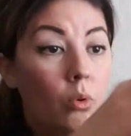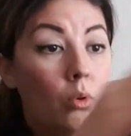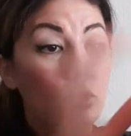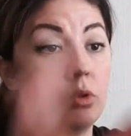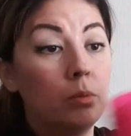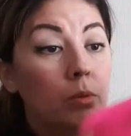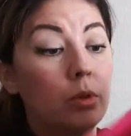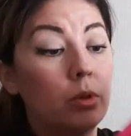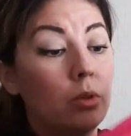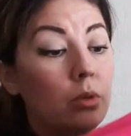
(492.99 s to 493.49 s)

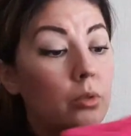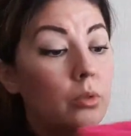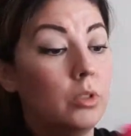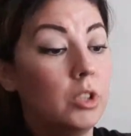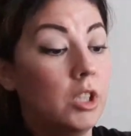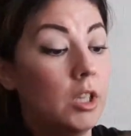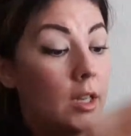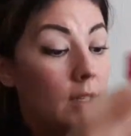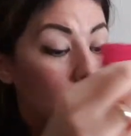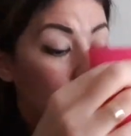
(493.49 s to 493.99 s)
heureusement que
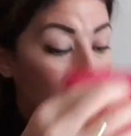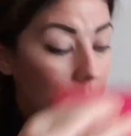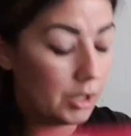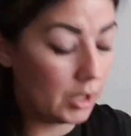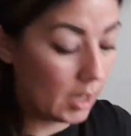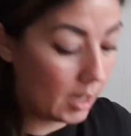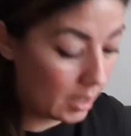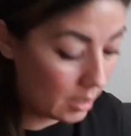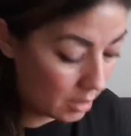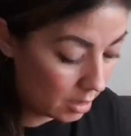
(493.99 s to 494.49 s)
j'ai un
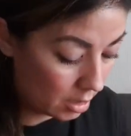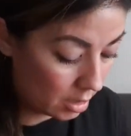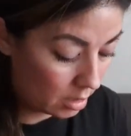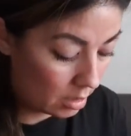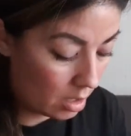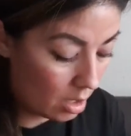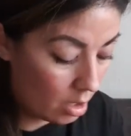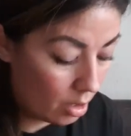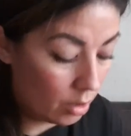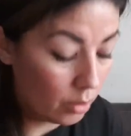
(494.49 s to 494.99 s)
sèche-linge.
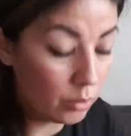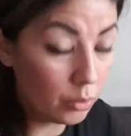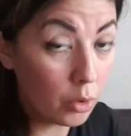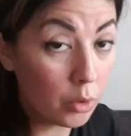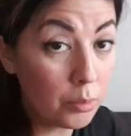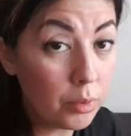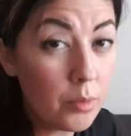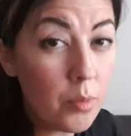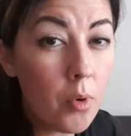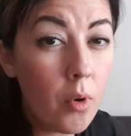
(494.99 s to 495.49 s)

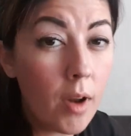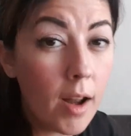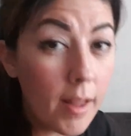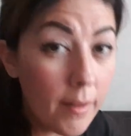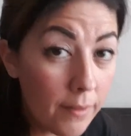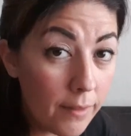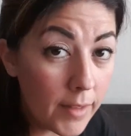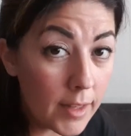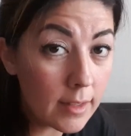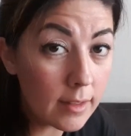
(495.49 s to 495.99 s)
Donc pour mon
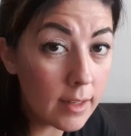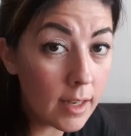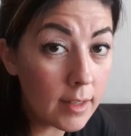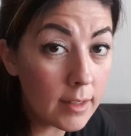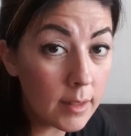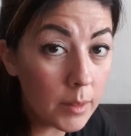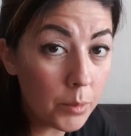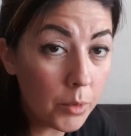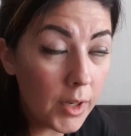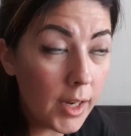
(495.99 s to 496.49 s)

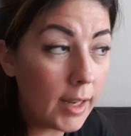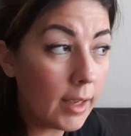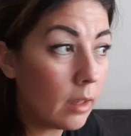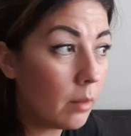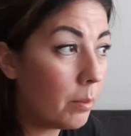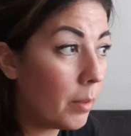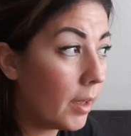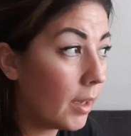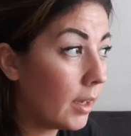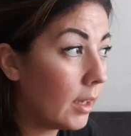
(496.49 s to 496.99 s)
lave-vaisselle, c'est bon, il est
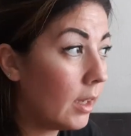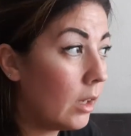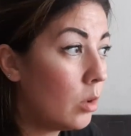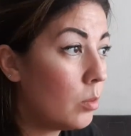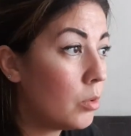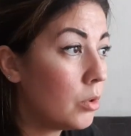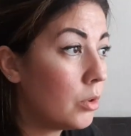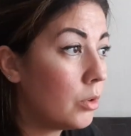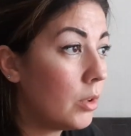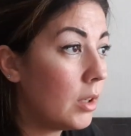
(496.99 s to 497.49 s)
réparé.
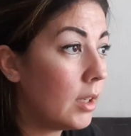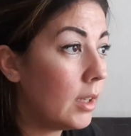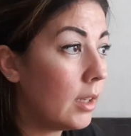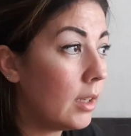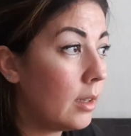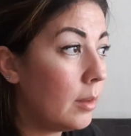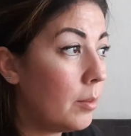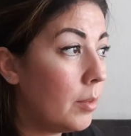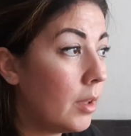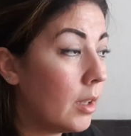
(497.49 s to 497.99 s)
Le monsieur
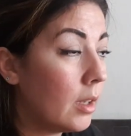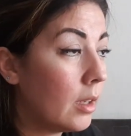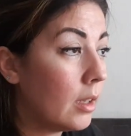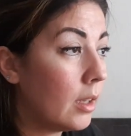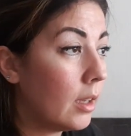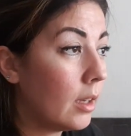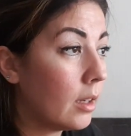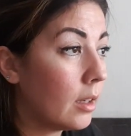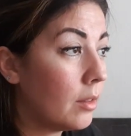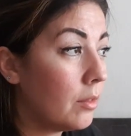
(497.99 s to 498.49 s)
est
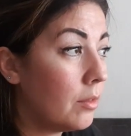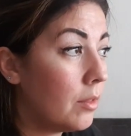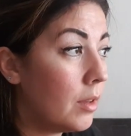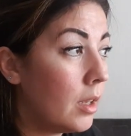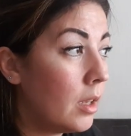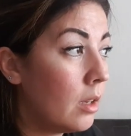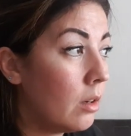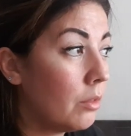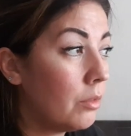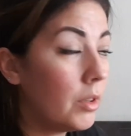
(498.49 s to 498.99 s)
bien
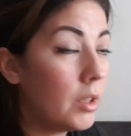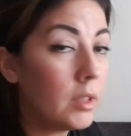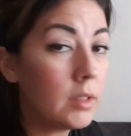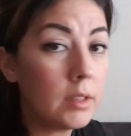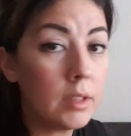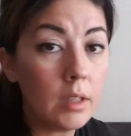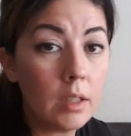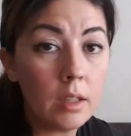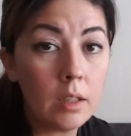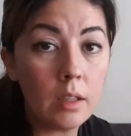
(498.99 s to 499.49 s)
arrivé. En fait,
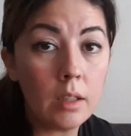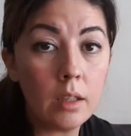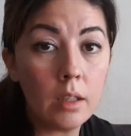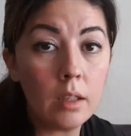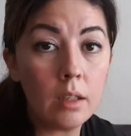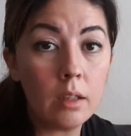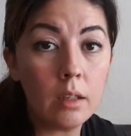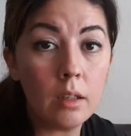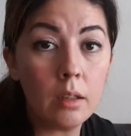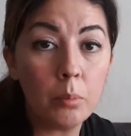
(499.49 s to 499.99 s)

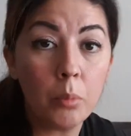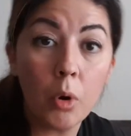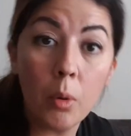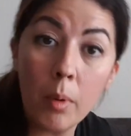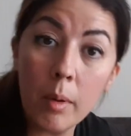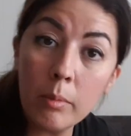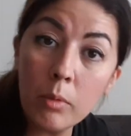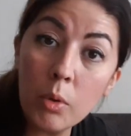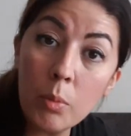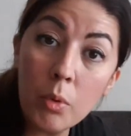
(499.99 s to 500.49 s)
c'est
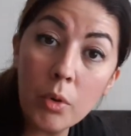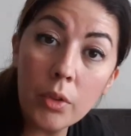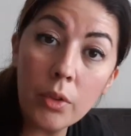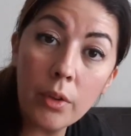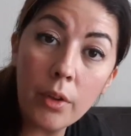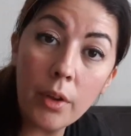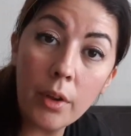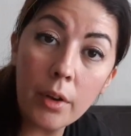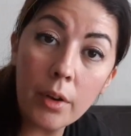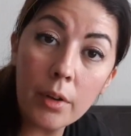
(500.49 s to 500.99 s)
problème de
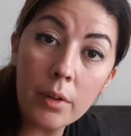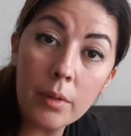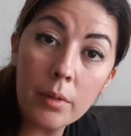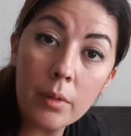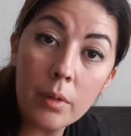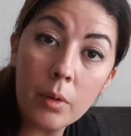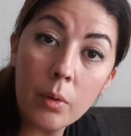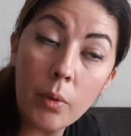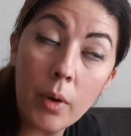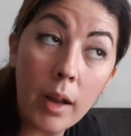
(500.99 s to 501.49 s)
moteur.
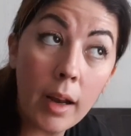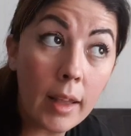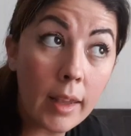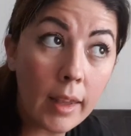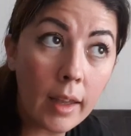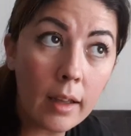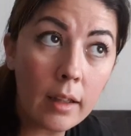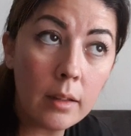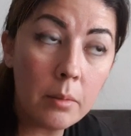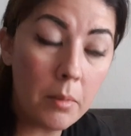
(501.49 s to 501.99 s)
Ouais, la
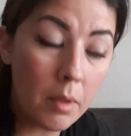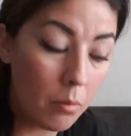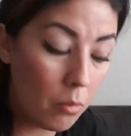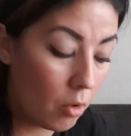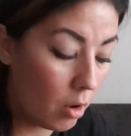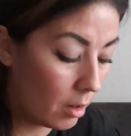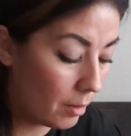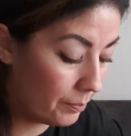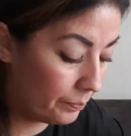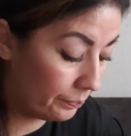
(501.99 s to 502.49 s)
carte
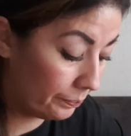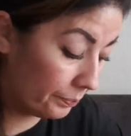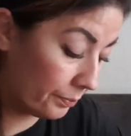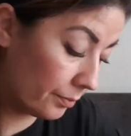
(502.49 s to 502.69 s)
mémoire.